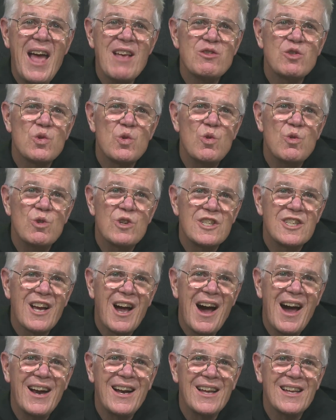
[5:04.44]

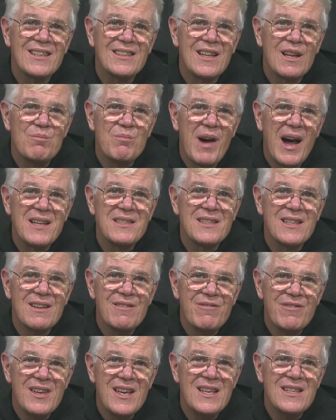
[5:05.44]
escuchar es la más
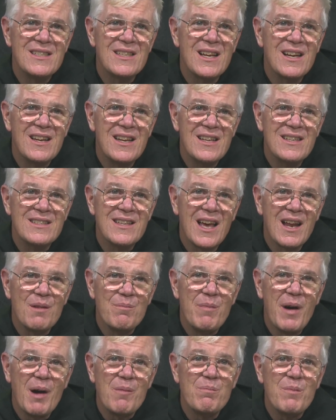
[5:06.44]
difícil, dice
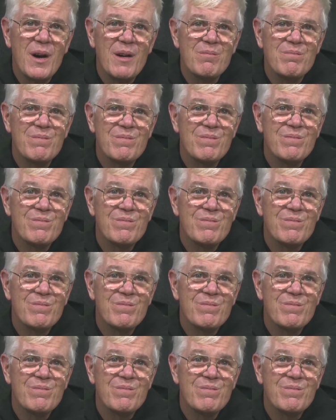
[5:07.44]
el Papa.